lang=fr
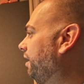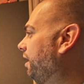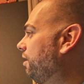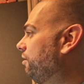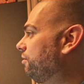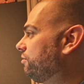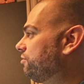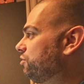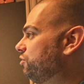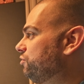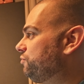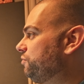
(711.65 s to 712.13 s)

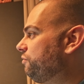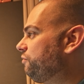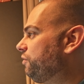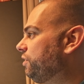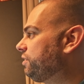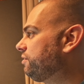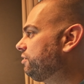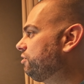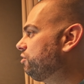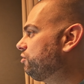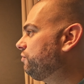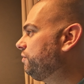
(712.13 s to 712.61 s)
Alors, ce que je vais
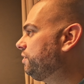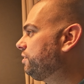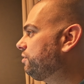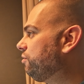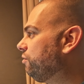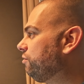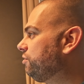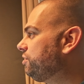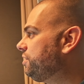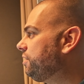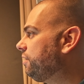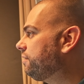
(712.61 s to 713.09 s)
faire, c'est que je vais
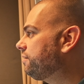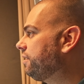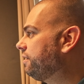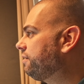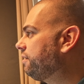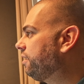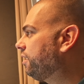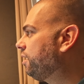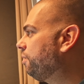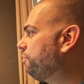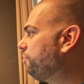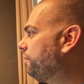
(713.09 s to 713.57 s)
sortir
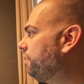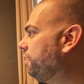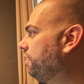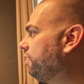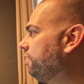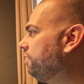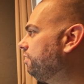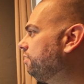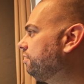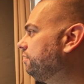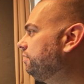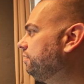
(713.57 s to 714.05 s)
cet
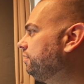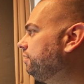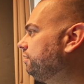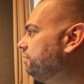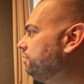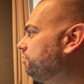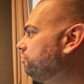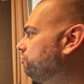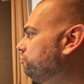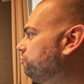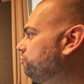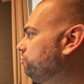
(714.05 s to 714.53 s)
acapella,
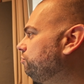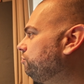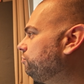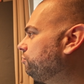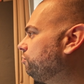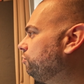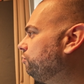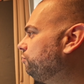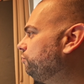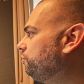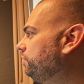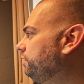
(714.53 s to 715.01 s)

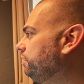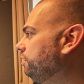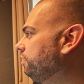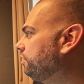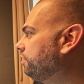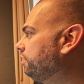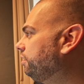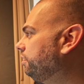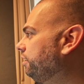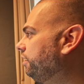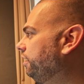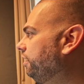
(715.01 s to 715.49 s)
juste lui,
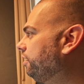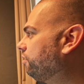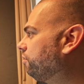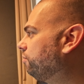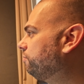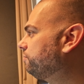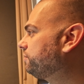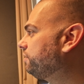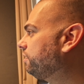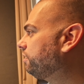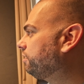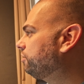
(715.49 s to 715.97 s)
et
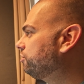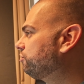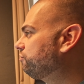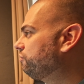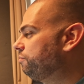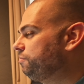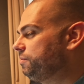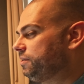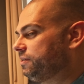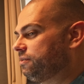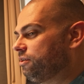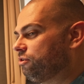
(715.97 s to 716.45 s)
comme ça, quand
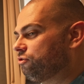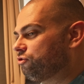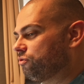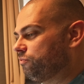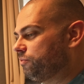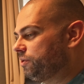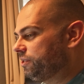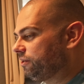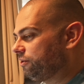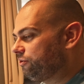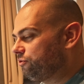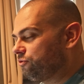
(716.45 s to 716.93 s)
je vais mixer, je
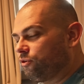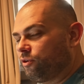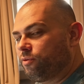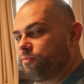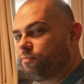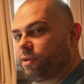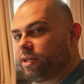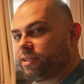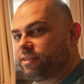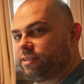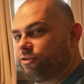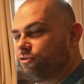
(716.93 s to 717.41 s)
le mettrai sur
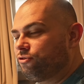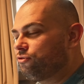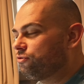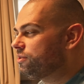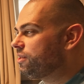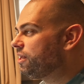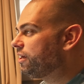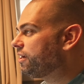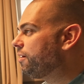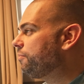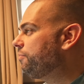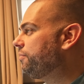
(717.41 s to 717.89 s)
une platine
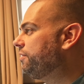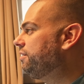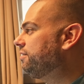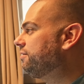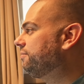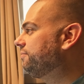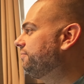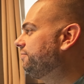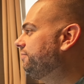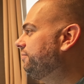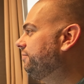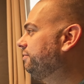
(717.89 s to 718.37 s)
juste
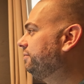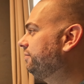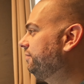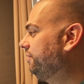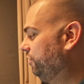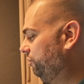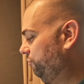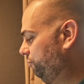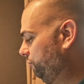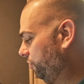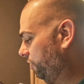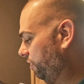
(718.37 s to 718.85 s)
l'acapella.
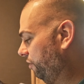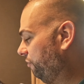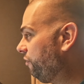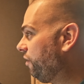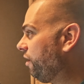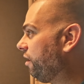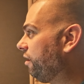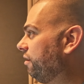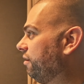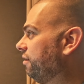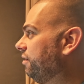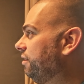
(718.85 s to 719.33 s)
Je pourrais
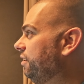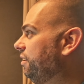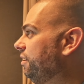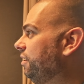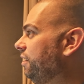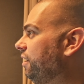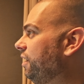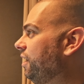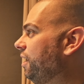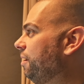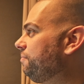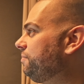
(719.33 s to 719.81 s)
faire
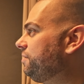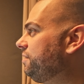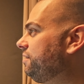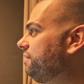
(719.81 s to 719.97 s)
euh, la